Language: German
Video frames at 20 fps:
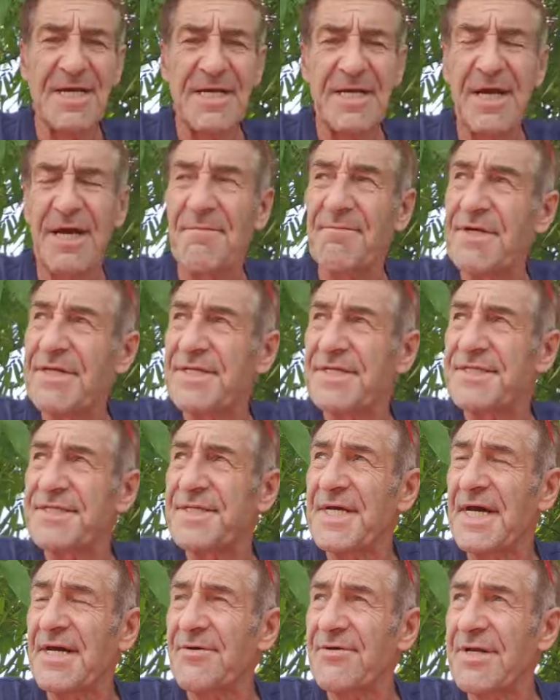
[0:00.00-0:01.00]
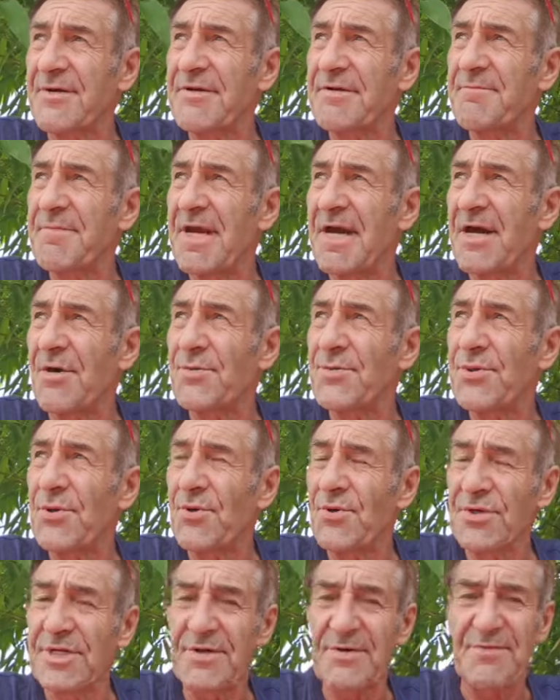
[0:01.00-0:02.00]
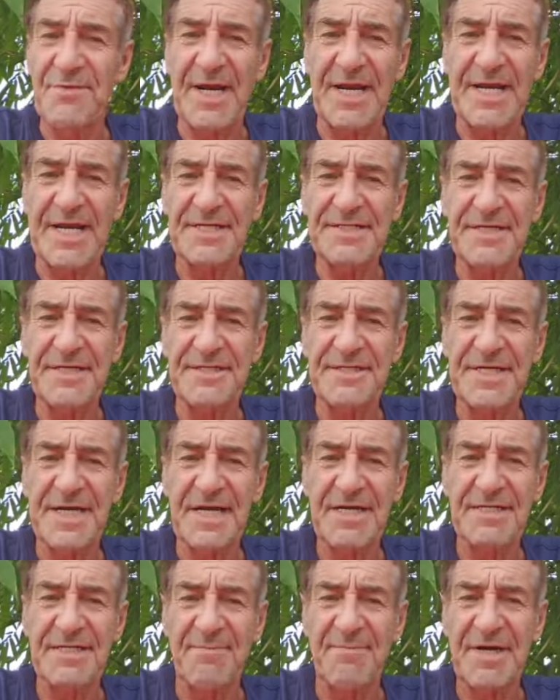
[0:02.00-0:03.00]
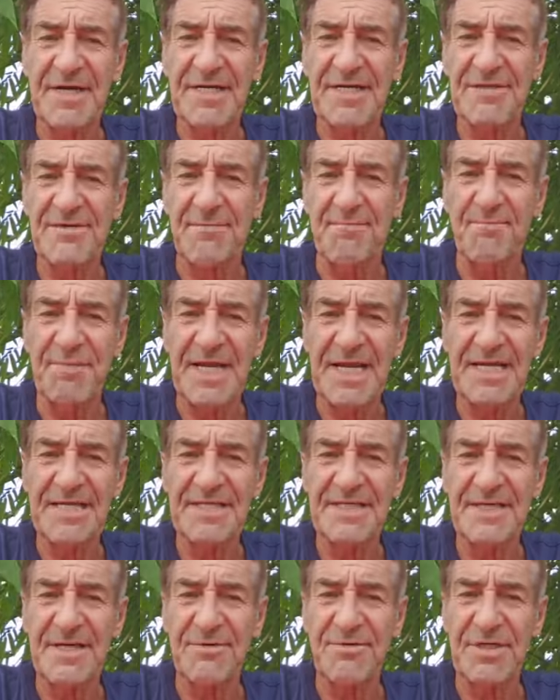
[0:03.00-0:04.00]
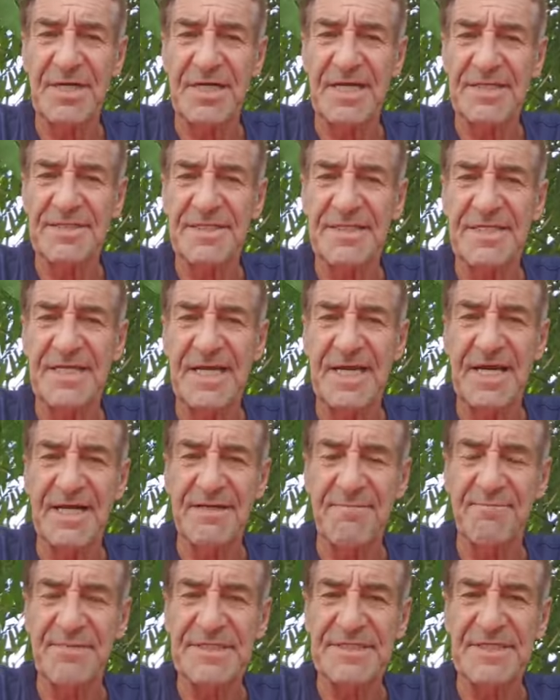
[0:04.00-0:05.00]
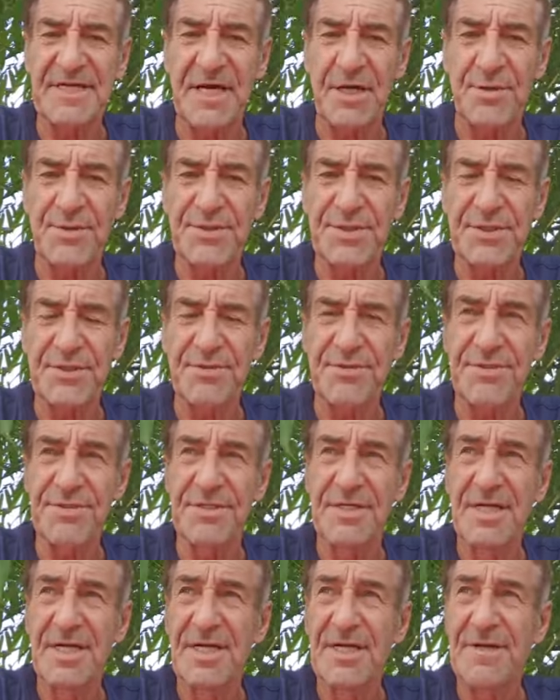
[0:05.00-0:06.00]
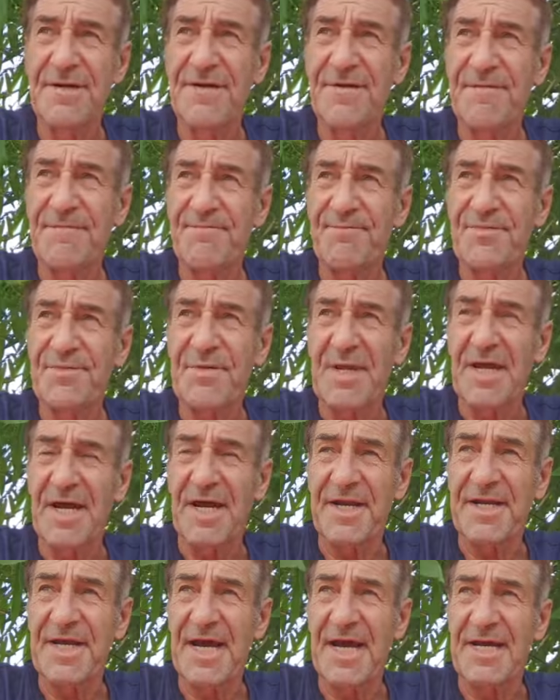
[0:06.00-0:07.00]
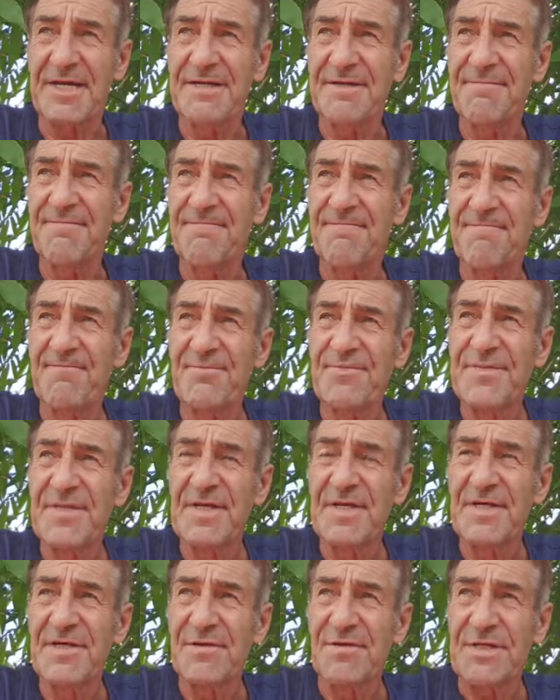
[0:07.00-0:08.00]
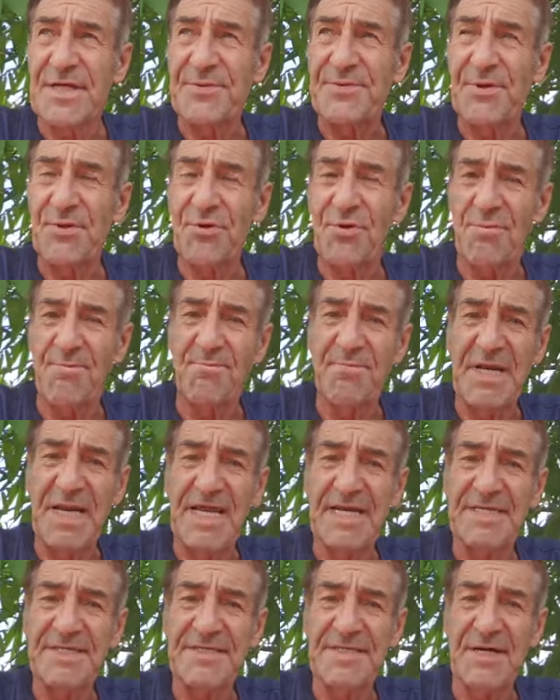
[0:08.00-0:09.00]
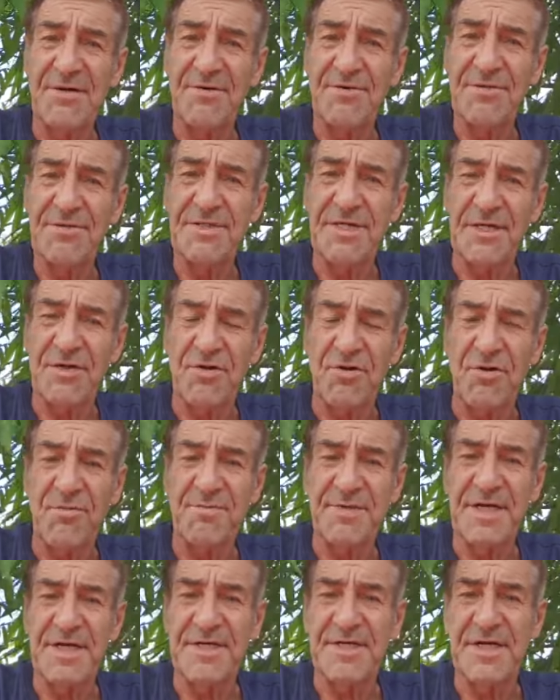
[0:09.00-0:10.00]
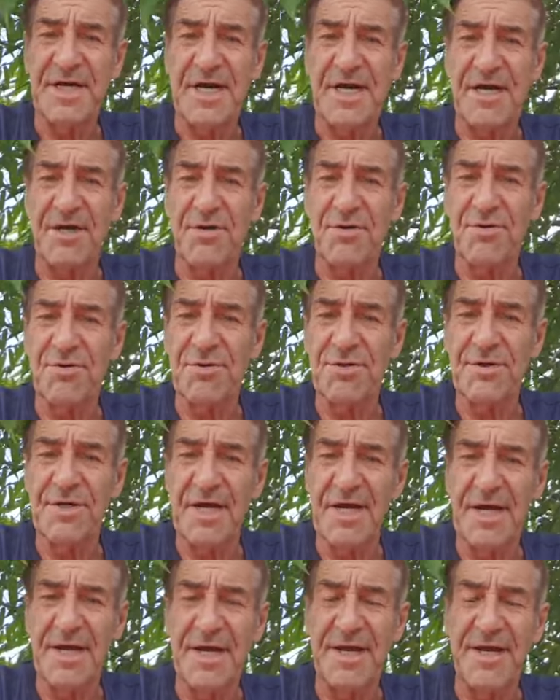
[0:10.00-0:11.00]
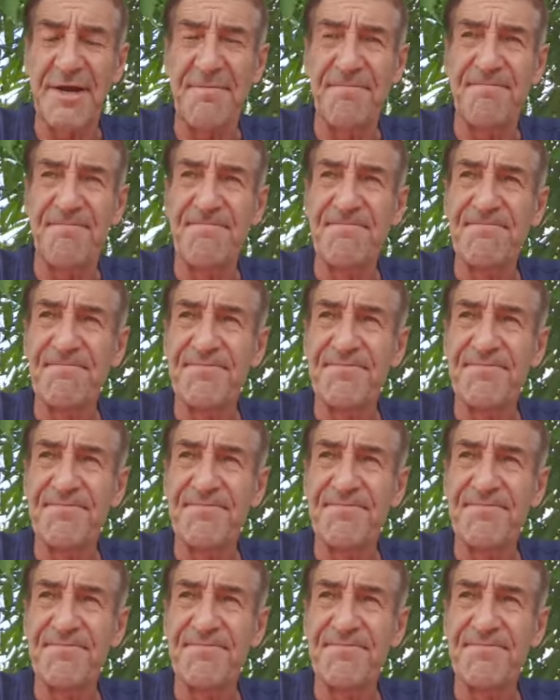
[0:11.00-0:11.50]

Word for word: Ja, mit dem Zaun habe ich mir auch vorne anders gedacht. Da mache ich so einen Blechzaun, da lasse ich die Erde ein bisschen ausschütten. Ein Hang. Und davor kommt ein Blechzaun, der kommt dann da auch ähm,